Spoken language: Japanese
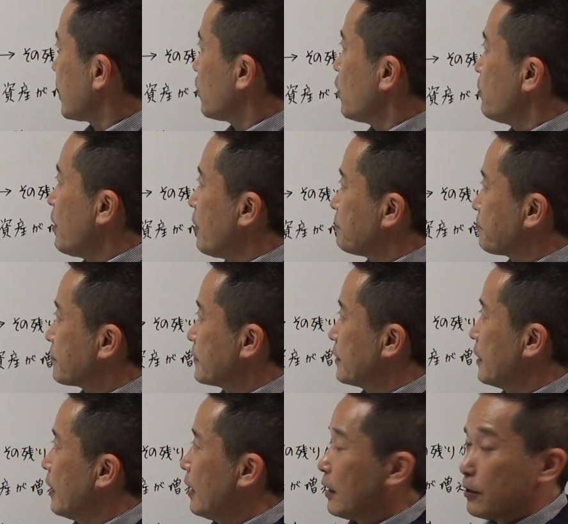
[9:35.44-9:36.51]
例えば
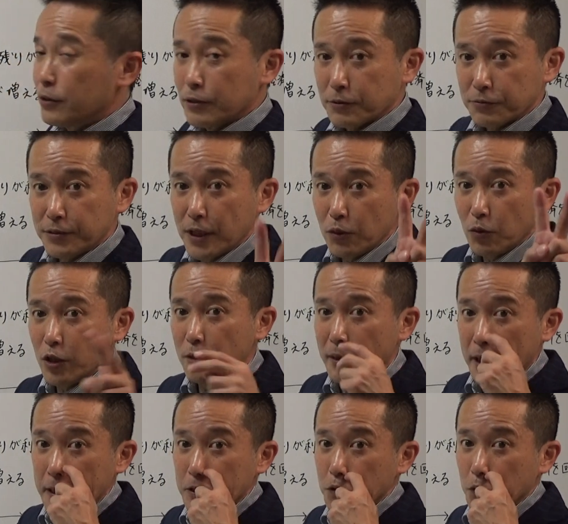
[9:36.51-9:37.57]
2通り今
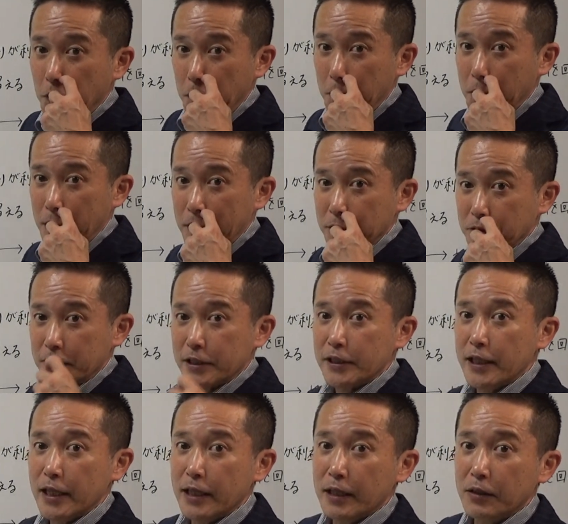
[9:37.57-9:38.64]
からちょっとあの事
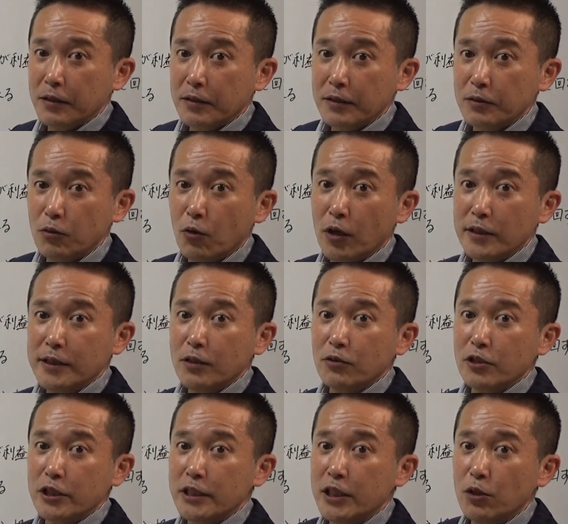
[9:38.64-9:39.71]
例農家さんの
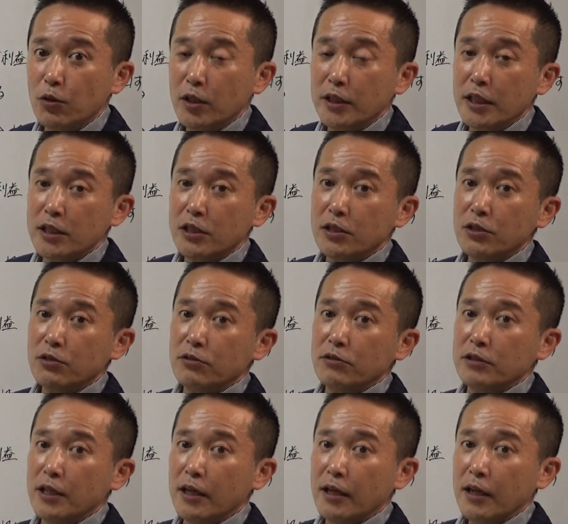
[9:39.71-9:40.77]
事例をお話しする
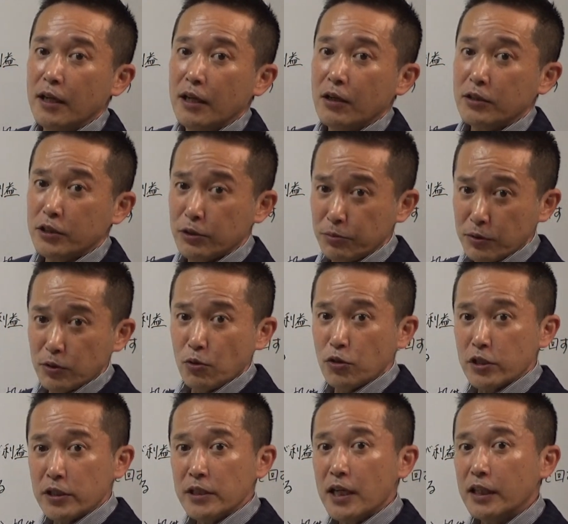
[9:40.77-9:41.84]
んで自分はどっ
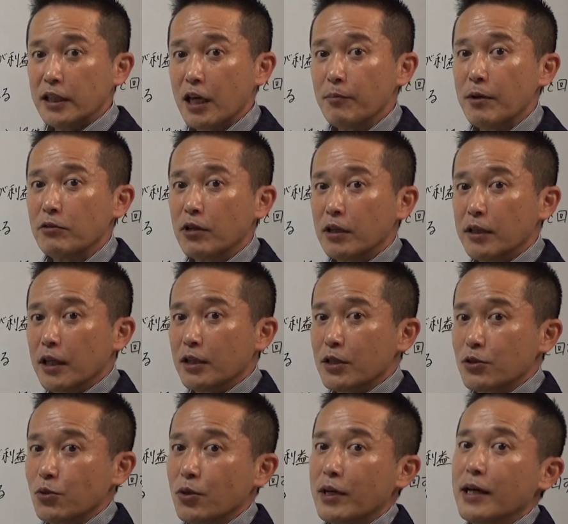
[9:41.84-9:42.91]
ちに当てはまるかなって
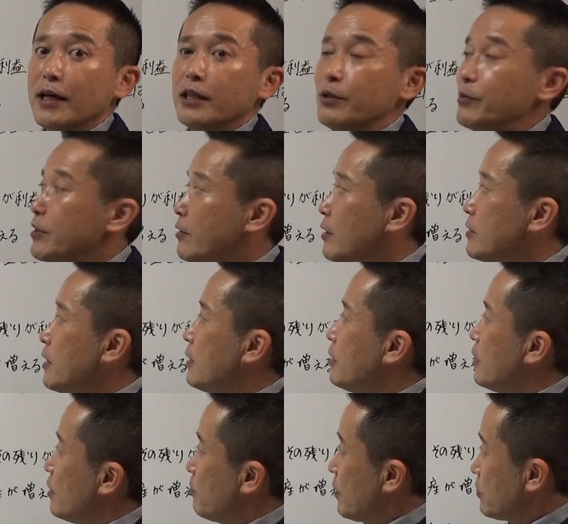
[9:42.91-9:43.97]
ちょっと考えてみてください。
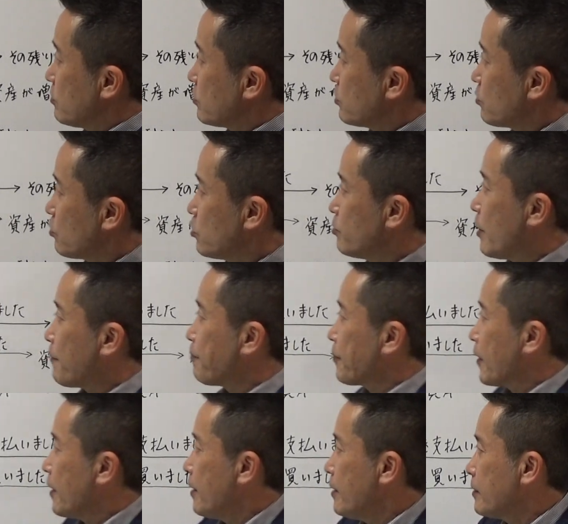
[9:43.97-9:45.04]
まず1つ目
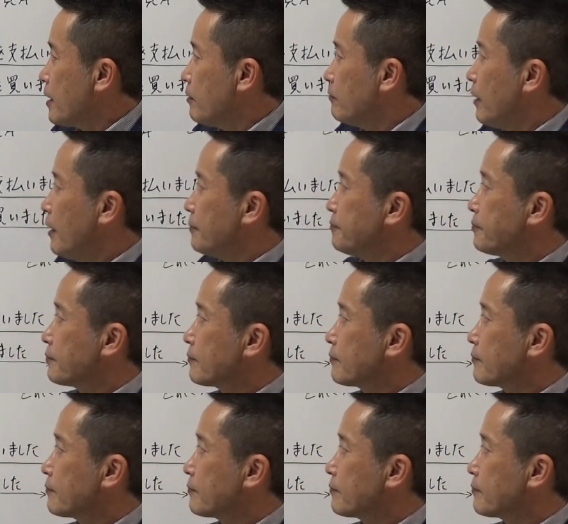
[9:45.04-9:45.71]
A さんは、